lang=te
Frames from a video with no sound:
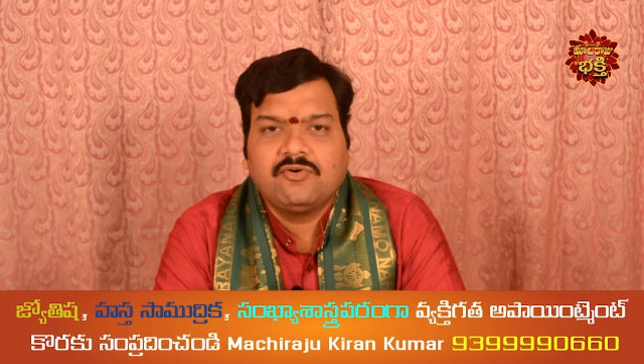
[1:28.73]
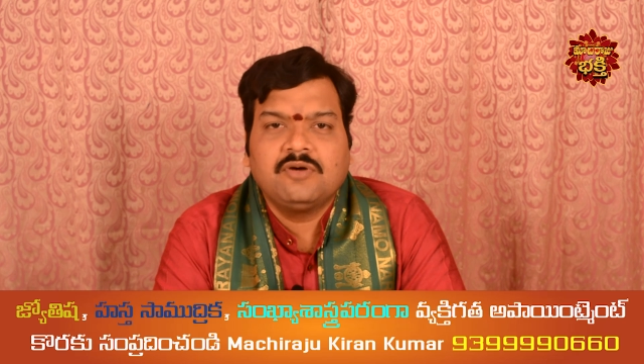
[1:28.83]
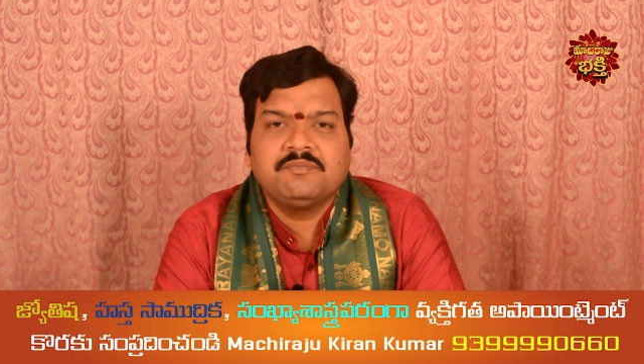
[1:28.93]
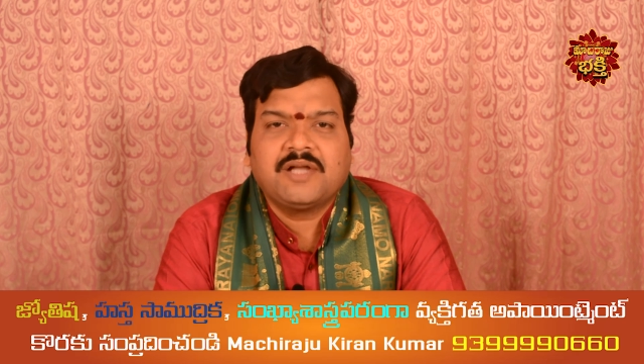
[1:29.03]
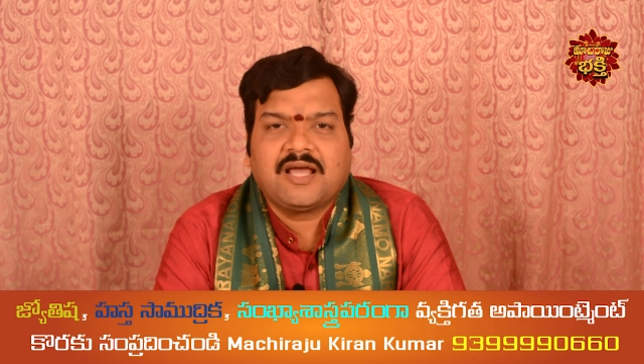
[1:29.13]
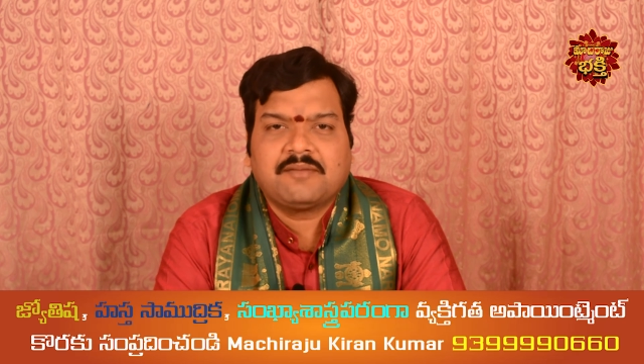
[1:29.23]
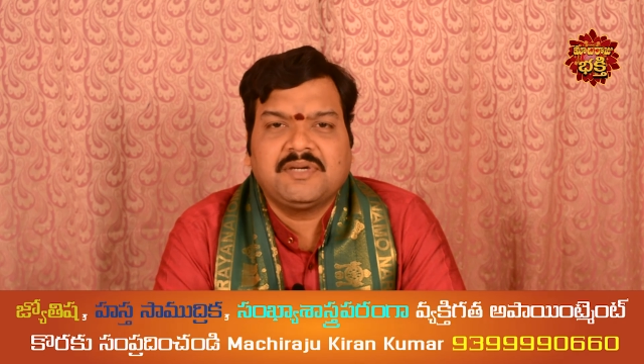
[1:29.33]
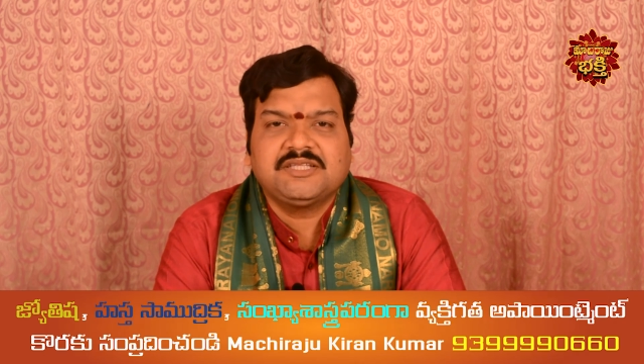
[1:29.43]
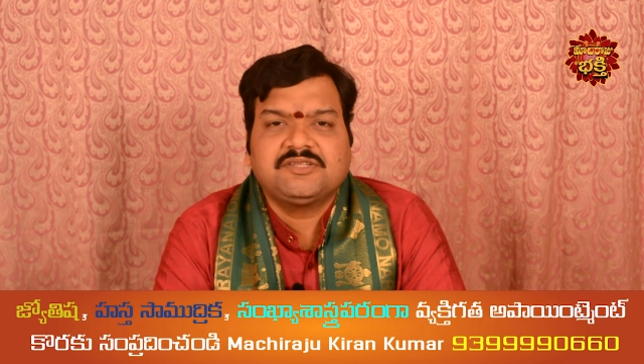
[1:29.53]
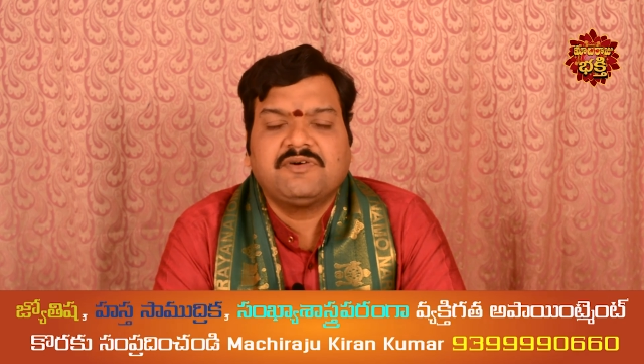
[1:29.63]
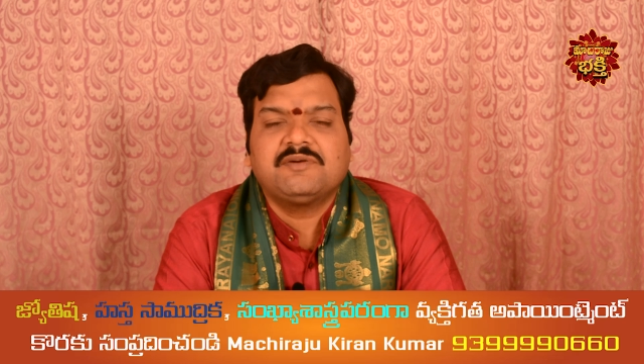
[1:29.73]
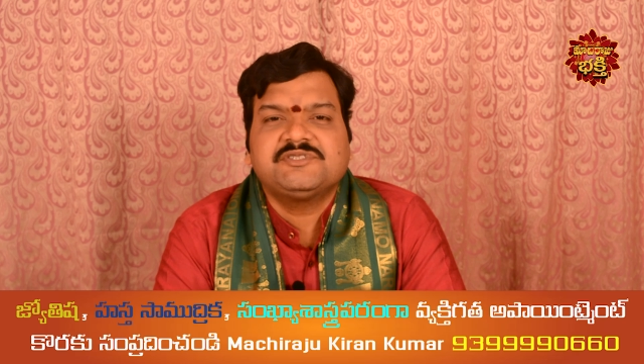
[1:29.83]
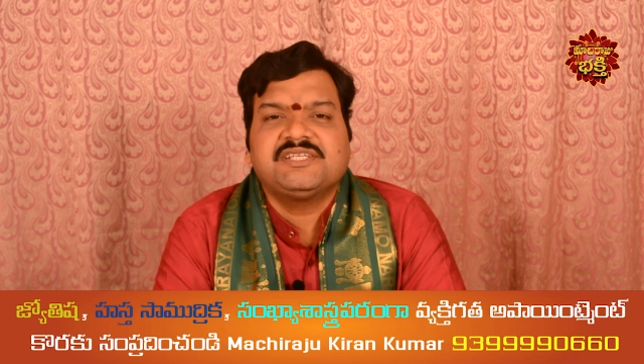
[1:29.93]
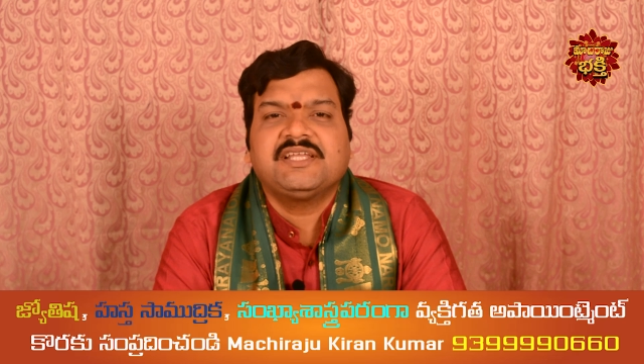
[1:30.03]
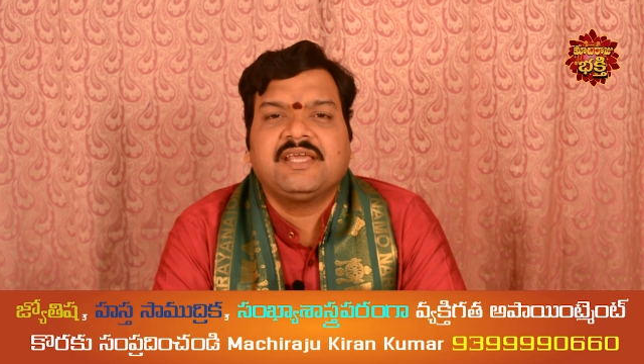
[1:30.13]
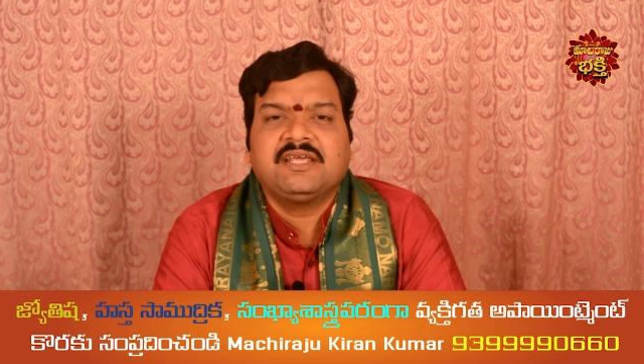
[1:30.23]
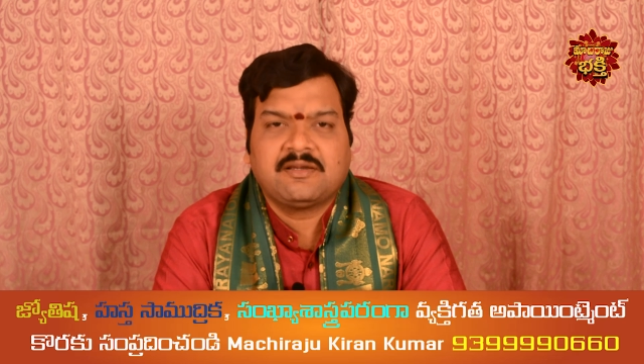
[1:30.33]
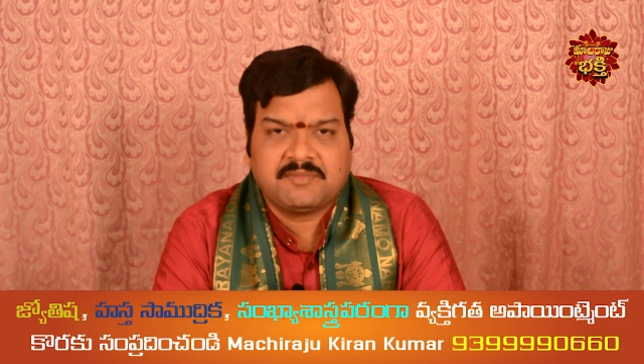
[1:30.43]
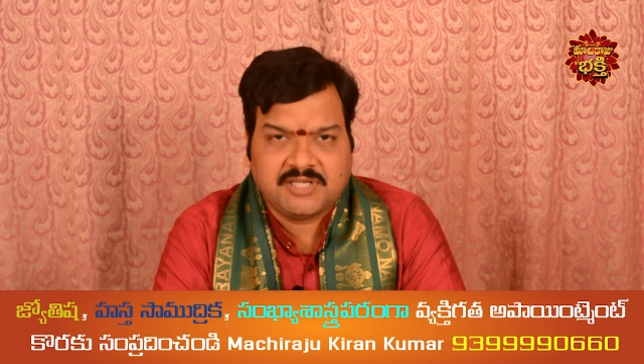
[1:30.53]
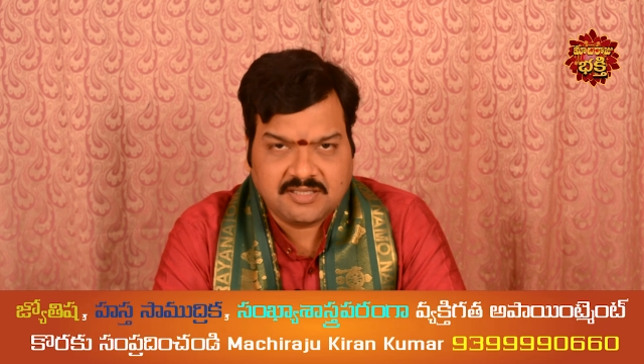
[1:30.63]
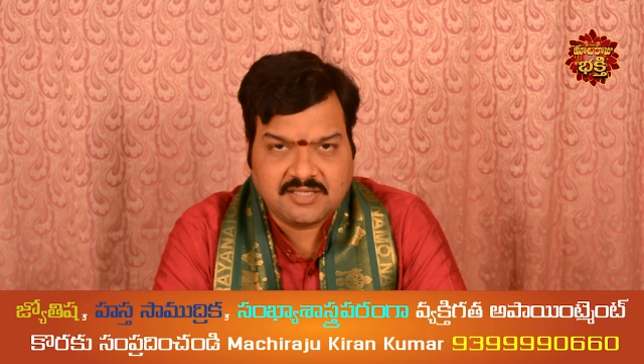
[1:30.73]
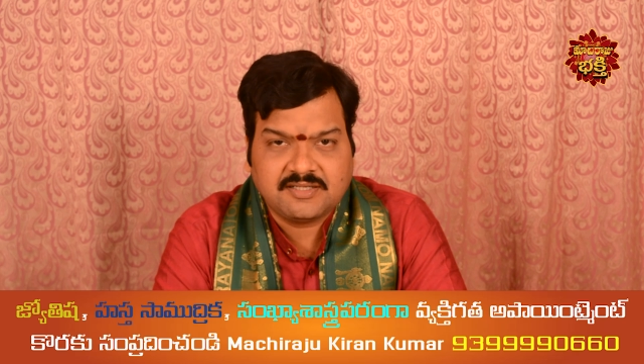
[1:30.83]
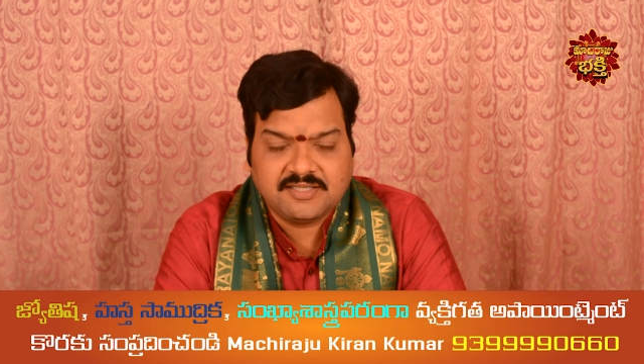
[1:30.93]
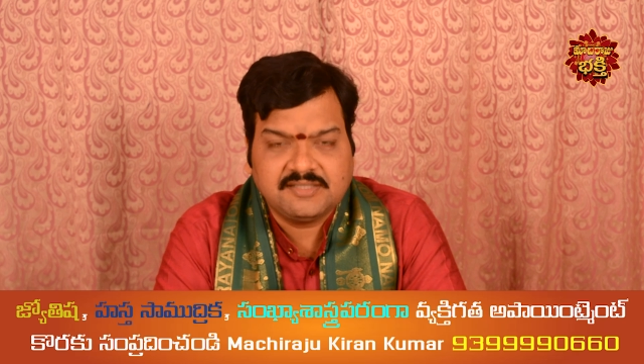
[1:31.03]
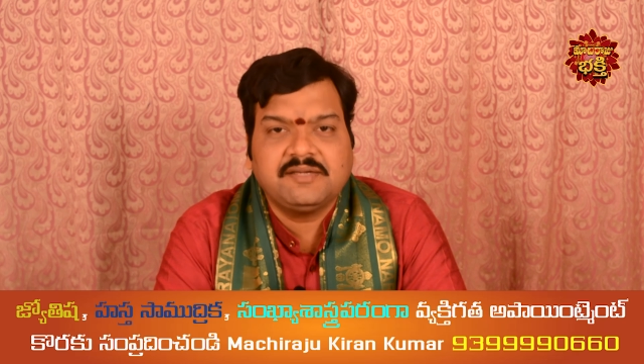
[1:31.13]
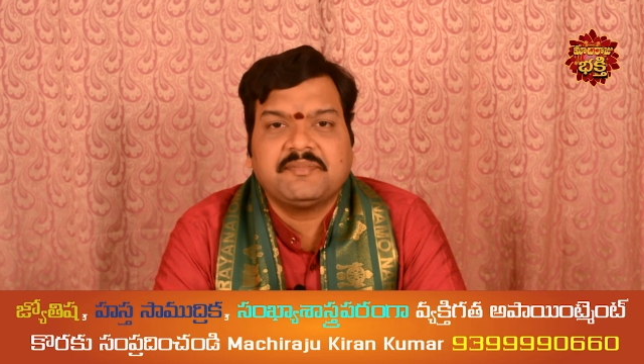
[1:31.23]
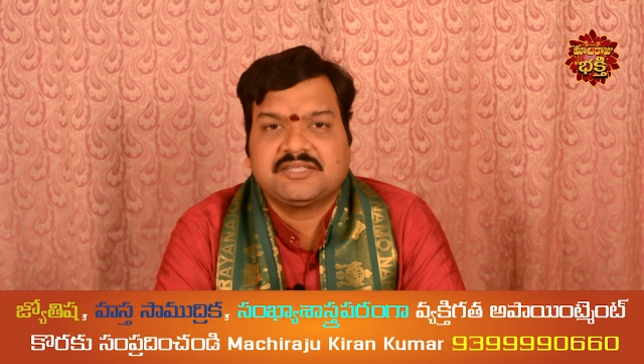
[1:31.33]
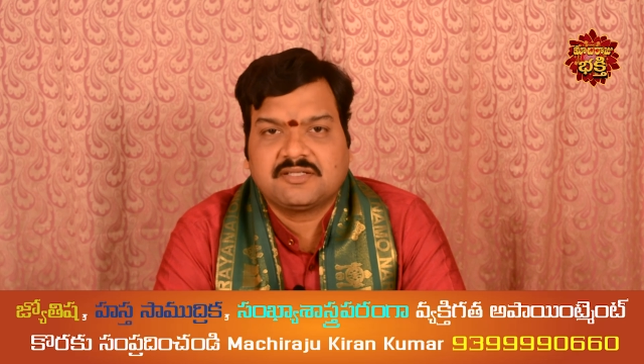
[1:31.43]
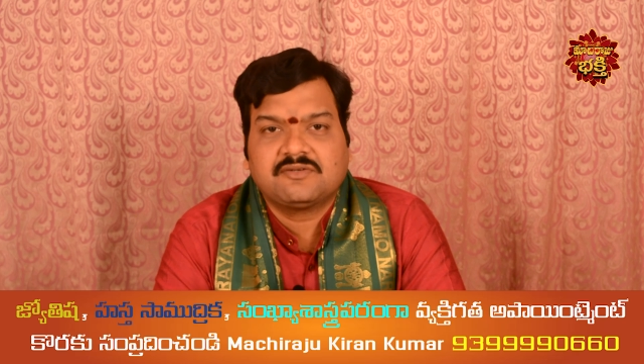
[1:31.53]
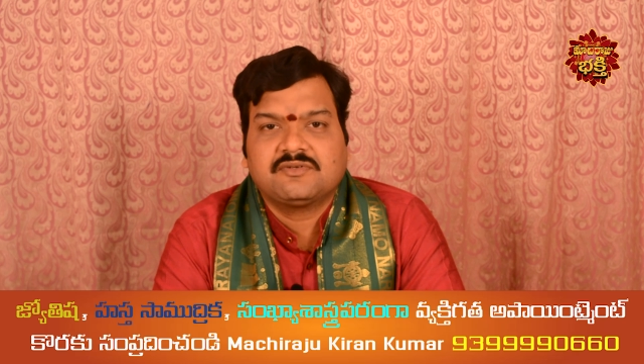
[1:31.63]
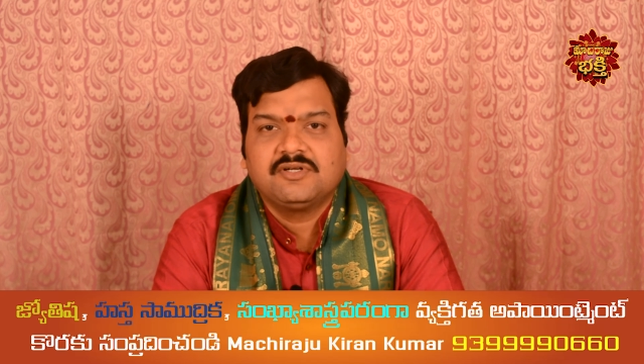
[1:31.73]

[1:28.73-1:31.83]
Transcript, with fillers: ఓం కర్మ ధ్వంసినే నమ ఇది మంత్రం